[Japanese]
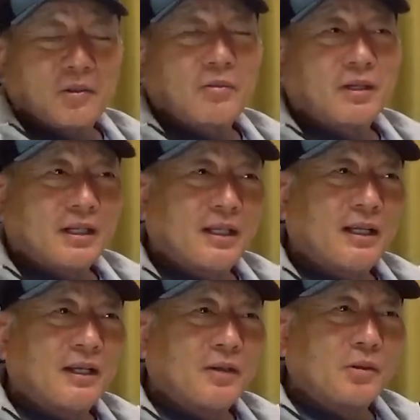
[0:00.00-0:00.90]
これは
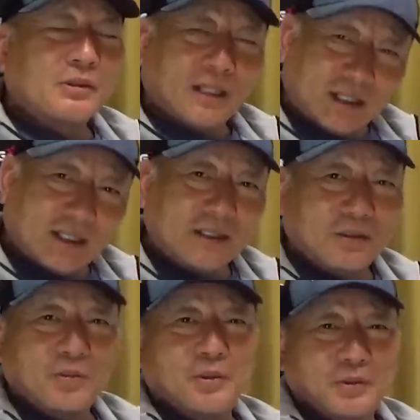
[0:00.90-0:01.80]
ね抑えがいい
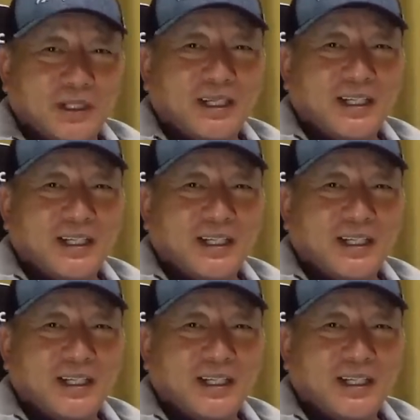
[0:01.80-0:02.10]
と思うわ、